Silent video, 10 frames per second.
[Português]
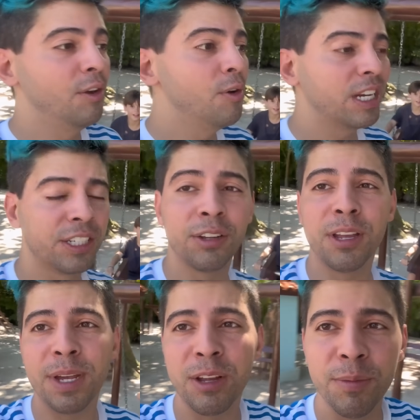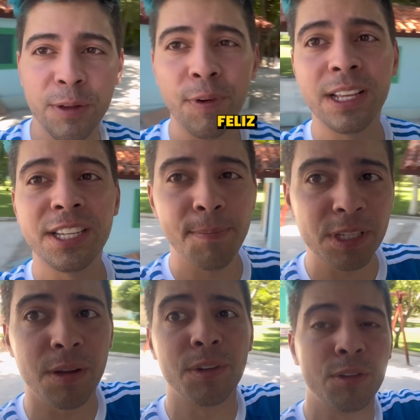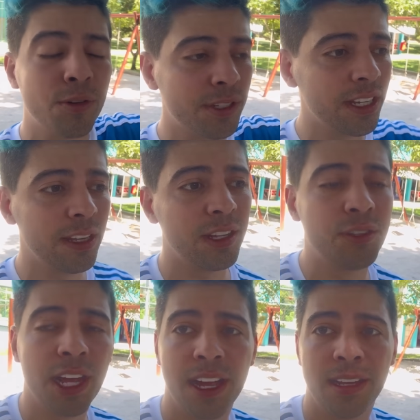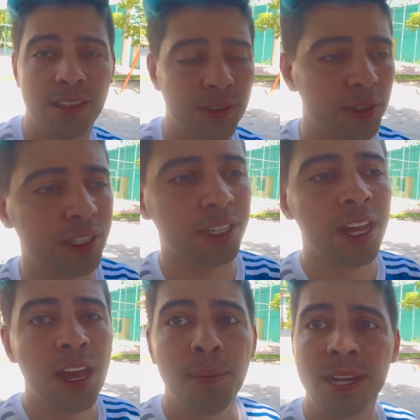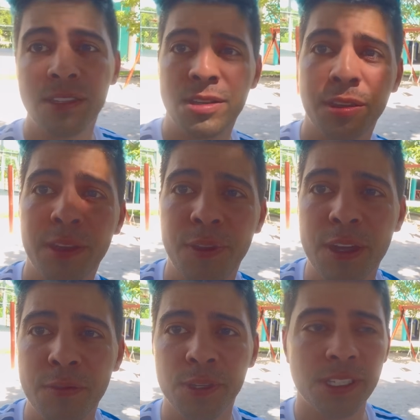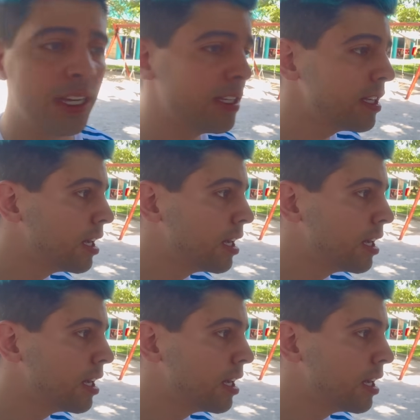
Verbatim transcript: eu acho que eu também tô muito feliz, né, pessoal? Que eu tô conseguindo ajudar eles hoje. Mas eu tenho que ver com vocês.